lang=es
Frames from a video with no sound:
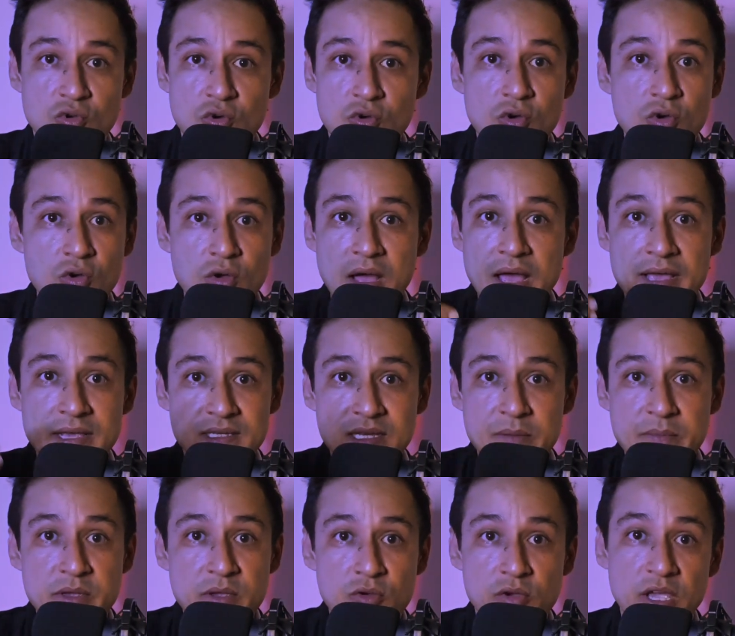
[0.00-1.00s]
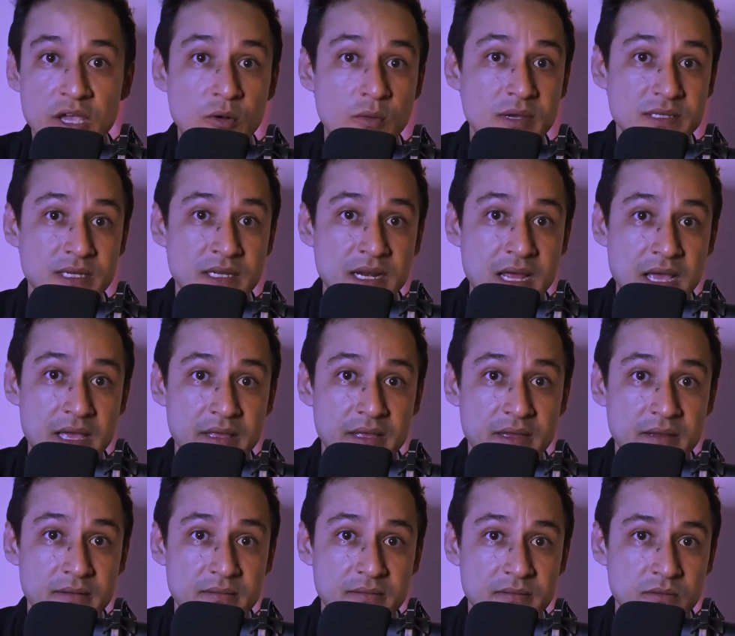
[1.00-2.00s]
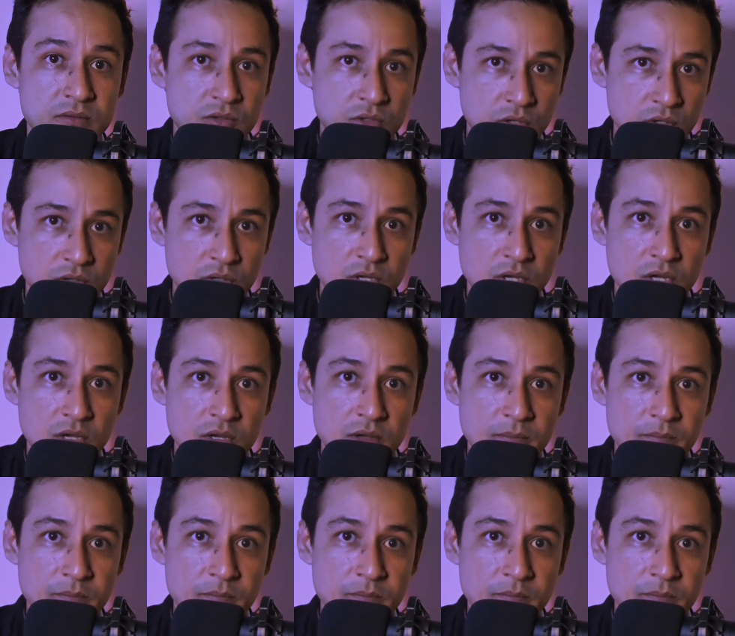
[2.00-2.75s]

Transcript: no a ese amigo que no hace nada, no.